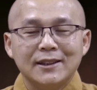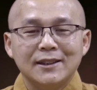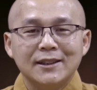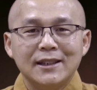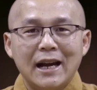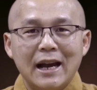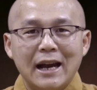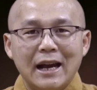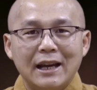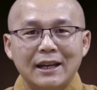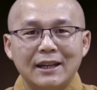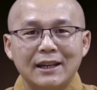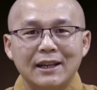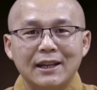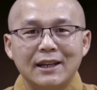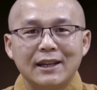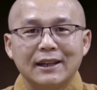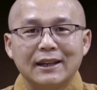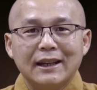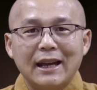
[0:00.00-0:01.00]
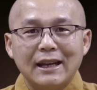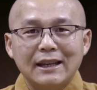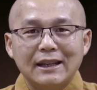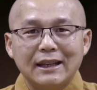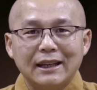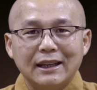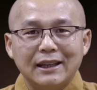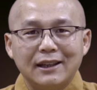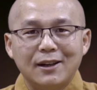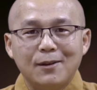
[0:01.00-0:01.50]
Thứ hai, cái
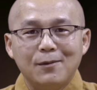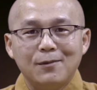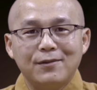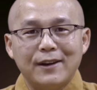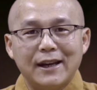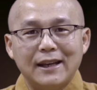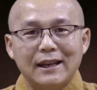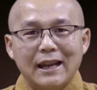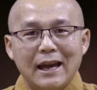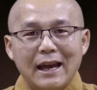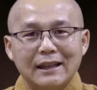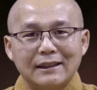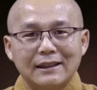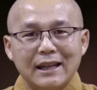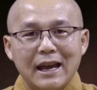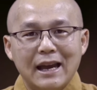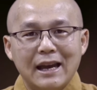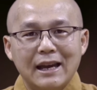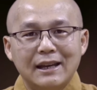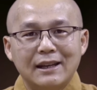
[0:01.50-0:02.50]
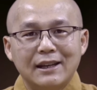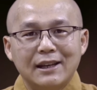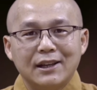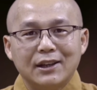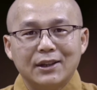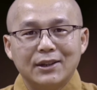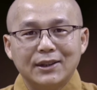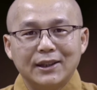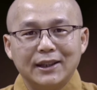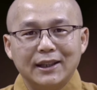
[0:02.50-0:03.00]
này không phải là ta,
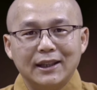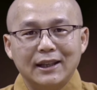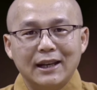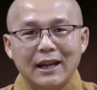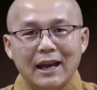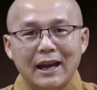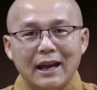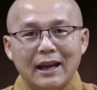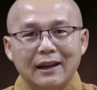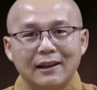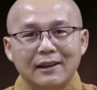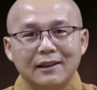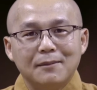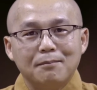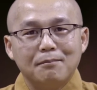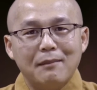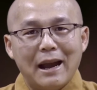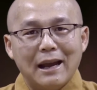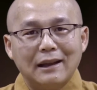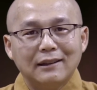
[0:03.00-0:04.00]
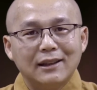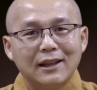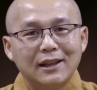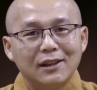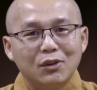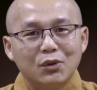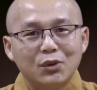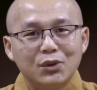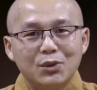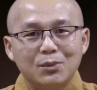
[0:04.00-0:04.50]
có nghĩa là bản
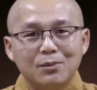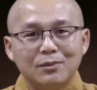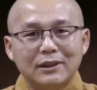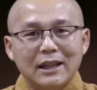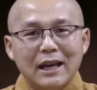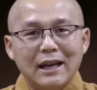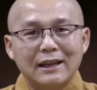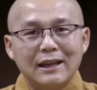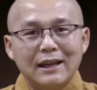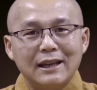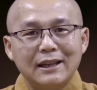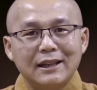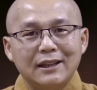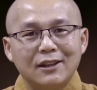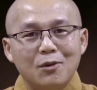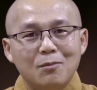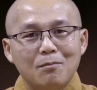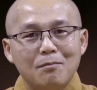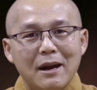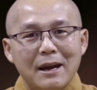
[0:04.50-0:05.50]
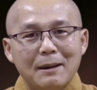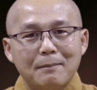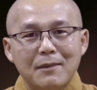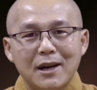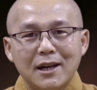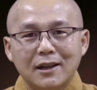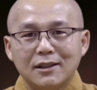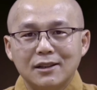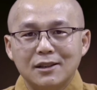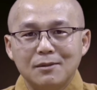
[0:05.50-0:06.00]
thân của chúng ta đây không mang
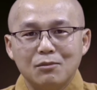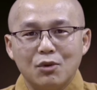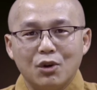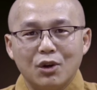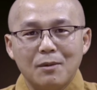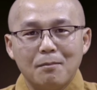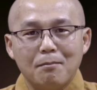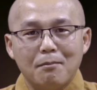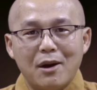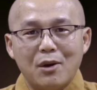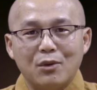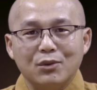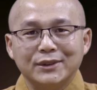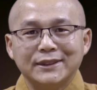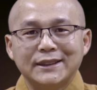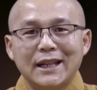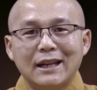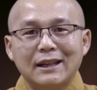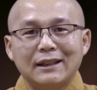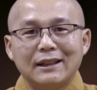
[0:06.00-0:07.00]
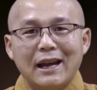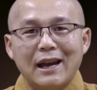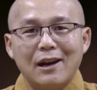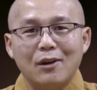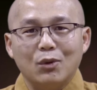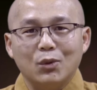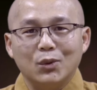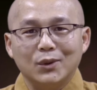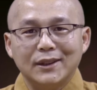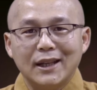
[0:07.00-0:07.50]
bất cứ một cái màu sắc
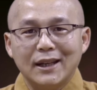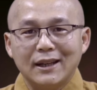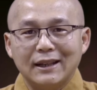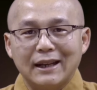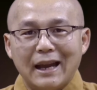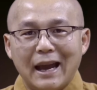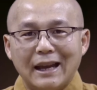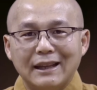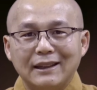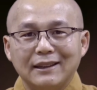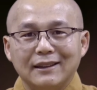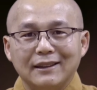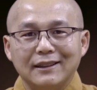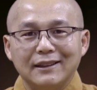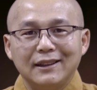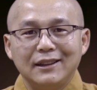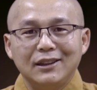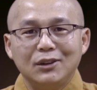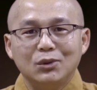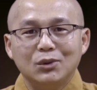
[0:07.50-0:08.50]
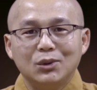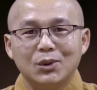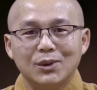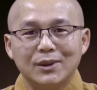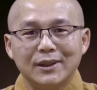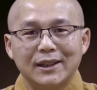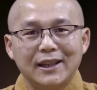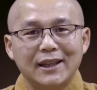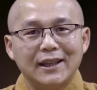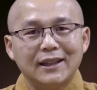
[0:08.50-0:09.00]
nào của tất cả những cái yếu
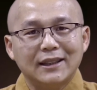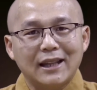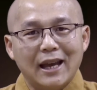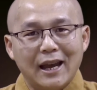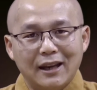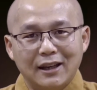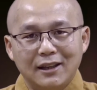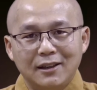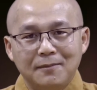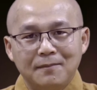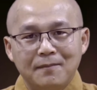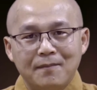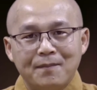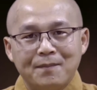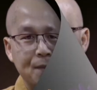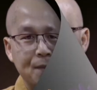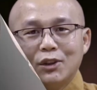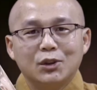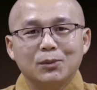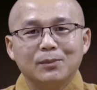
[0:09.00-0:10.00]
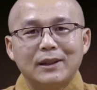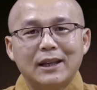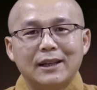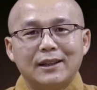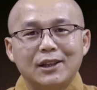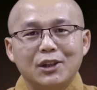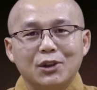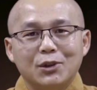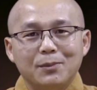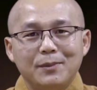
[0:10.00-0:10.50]
tố kia hết thảy. Chúng ta
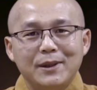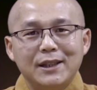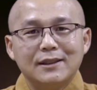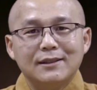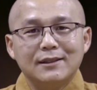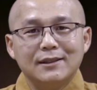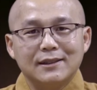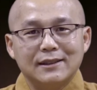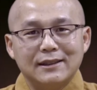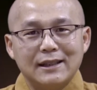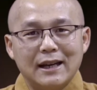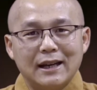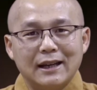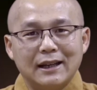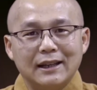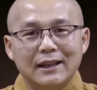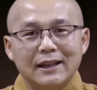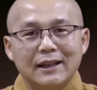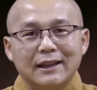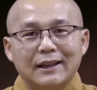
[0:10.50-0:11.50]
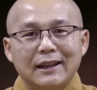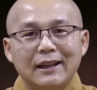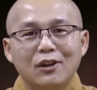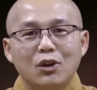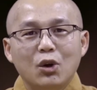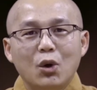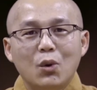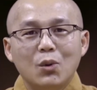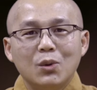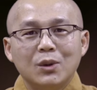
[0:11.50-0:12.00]
đều biết được rằng cái
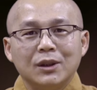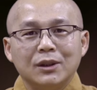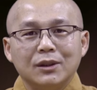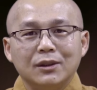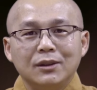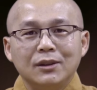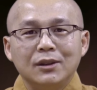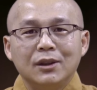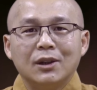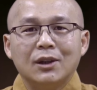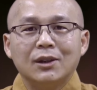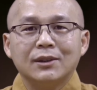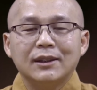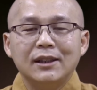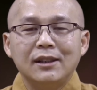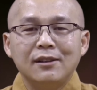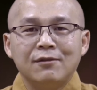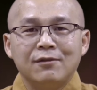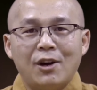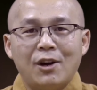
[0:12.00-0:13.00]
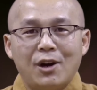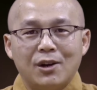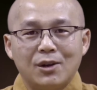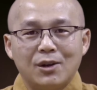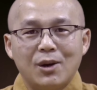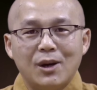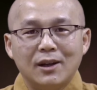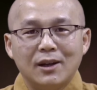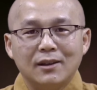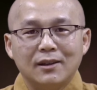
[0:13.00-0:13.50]
ngôn ngữ nó có tính võ
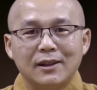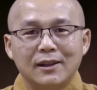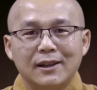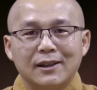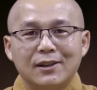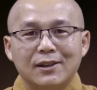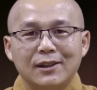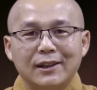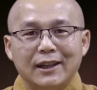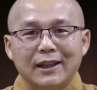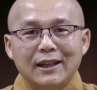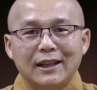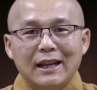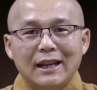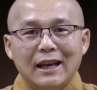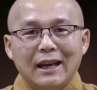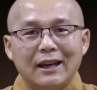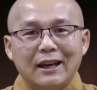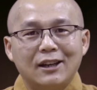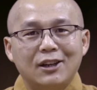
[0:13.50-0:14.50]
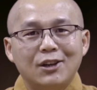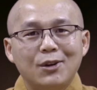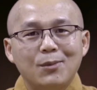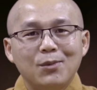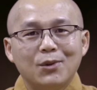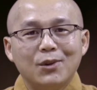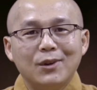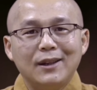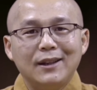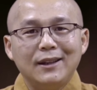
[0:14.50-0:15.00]
đoán, có nghĩa là
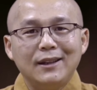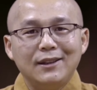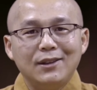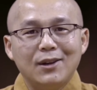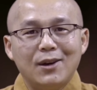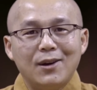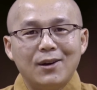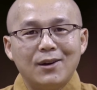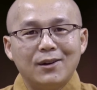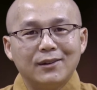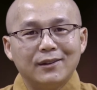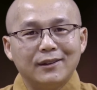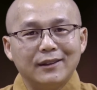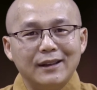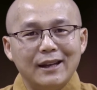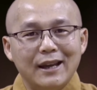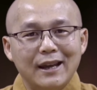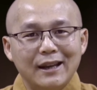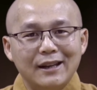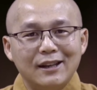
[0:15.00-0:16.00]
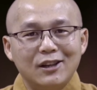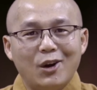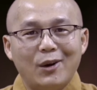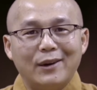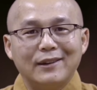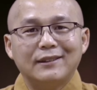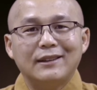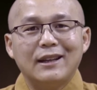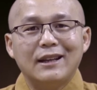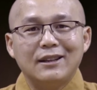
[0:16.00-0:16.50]
không có lý do để
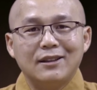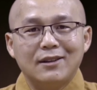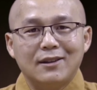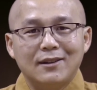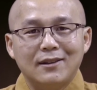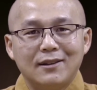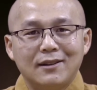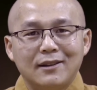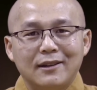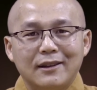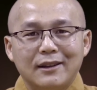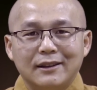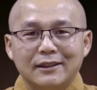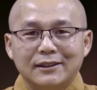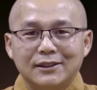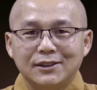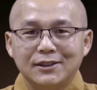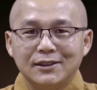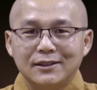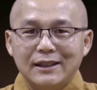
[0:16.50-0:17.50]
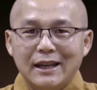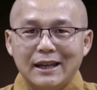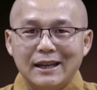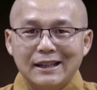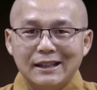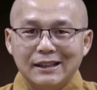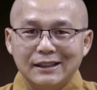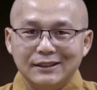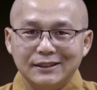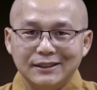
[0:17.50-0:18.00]
gọi tên nó. Trước
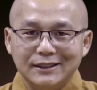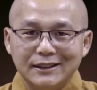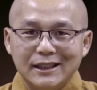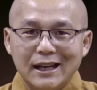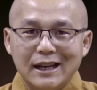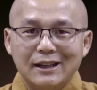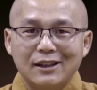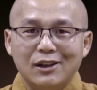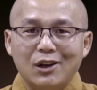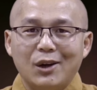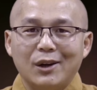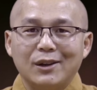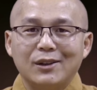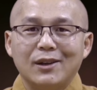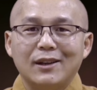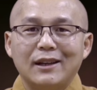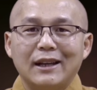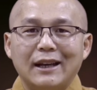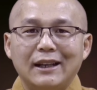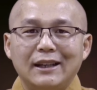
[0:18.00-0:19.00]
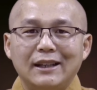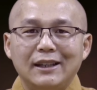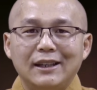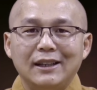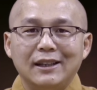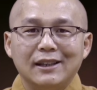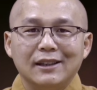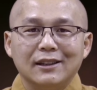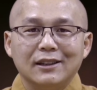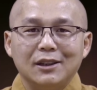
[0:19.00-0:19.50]
đây người ta gọi nó là cái
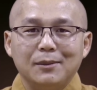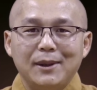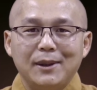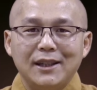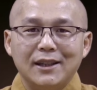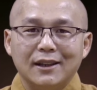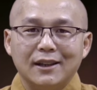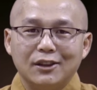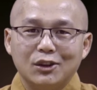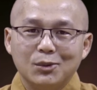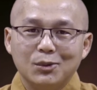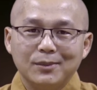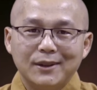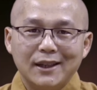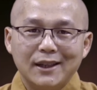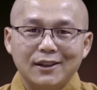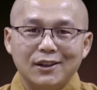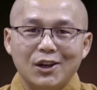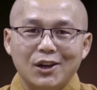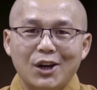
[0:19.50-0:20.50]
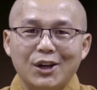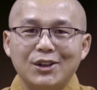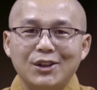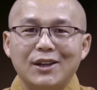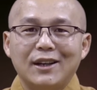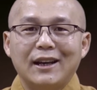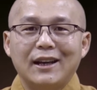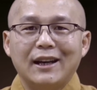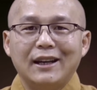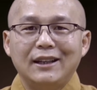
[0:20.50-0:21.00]
ly thì bây giờ chúng ta gọi
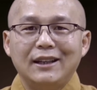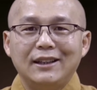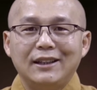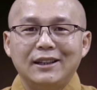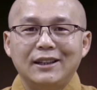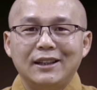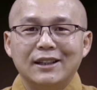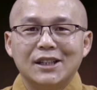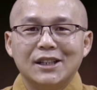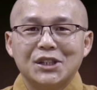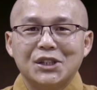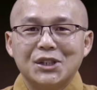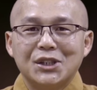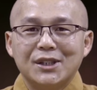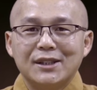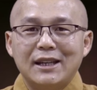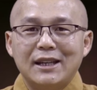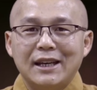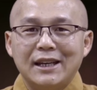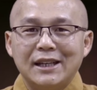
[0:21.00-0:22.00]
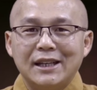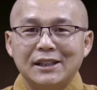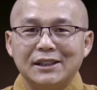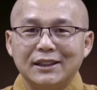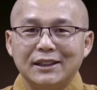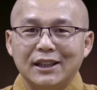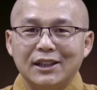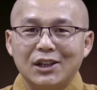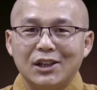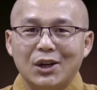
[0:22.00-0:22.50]
nó là cái ly. Trước đây
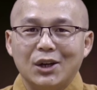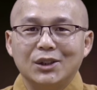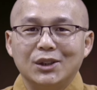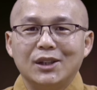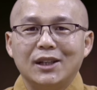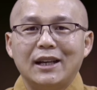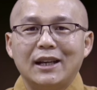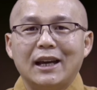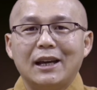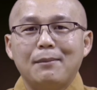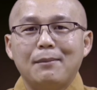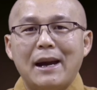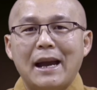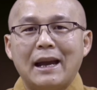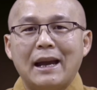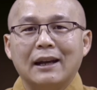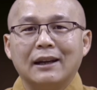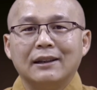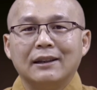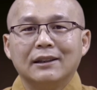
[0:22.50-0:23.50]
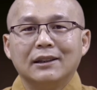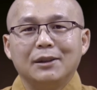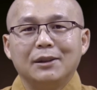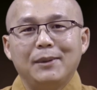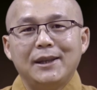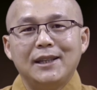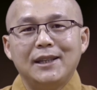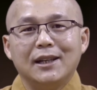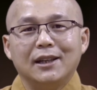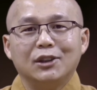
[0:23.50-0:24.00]
người ta gọi nó là cái bàn thì
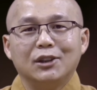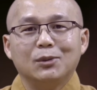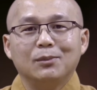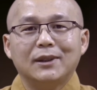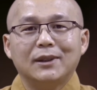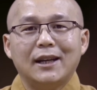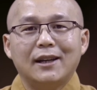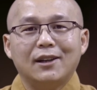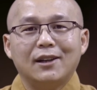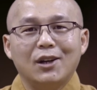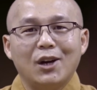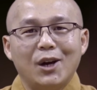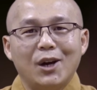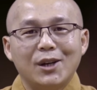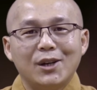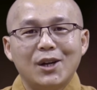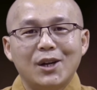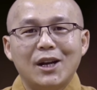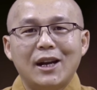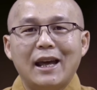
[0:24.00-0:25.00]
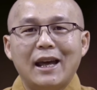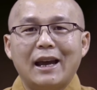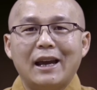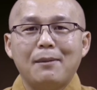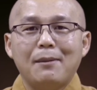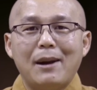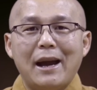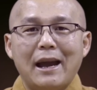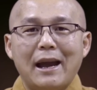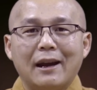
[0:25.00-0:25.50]
bây giờ chúng ta gọi nó là
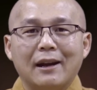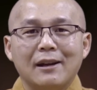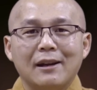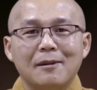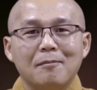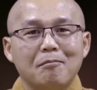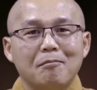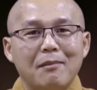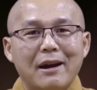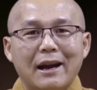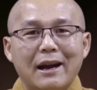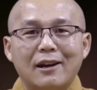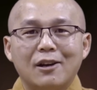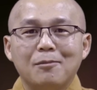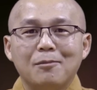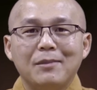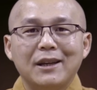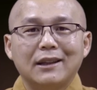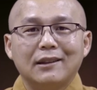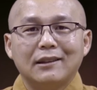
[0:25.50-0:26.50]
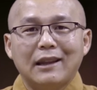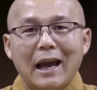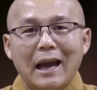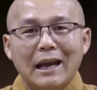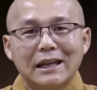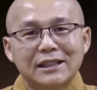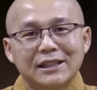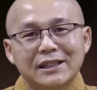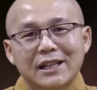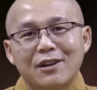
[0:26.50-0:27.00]
cái bàn, mà không biết
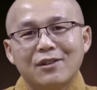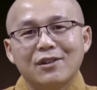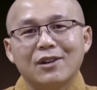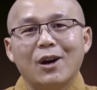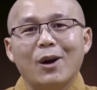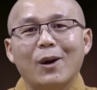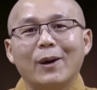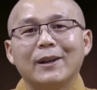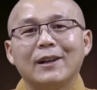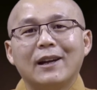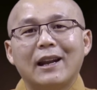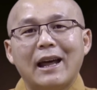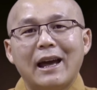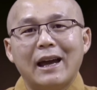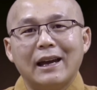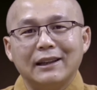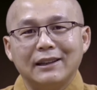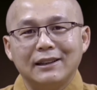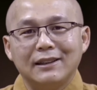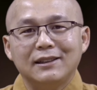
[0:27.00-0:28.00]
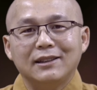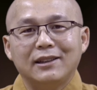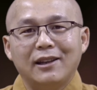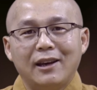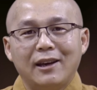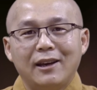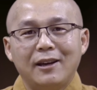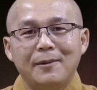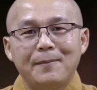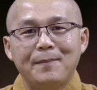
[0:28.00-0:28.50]
tại sao gọi là như
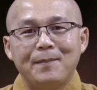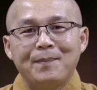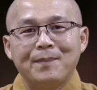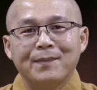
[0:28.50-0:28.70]
thế.